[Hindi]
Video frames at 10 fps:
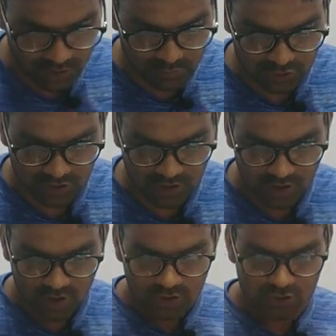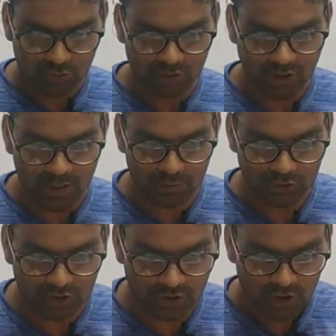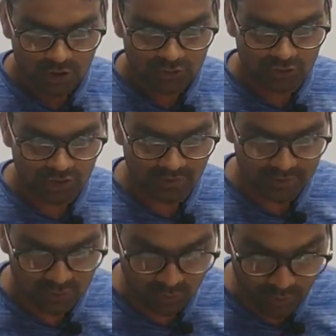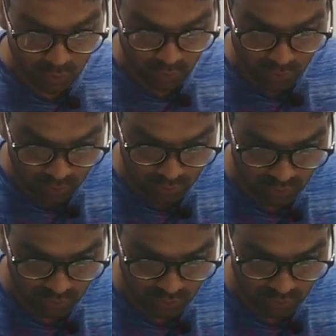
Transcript: आभूषण सुंदर आभूषण सुंदर वस्तु में और गुण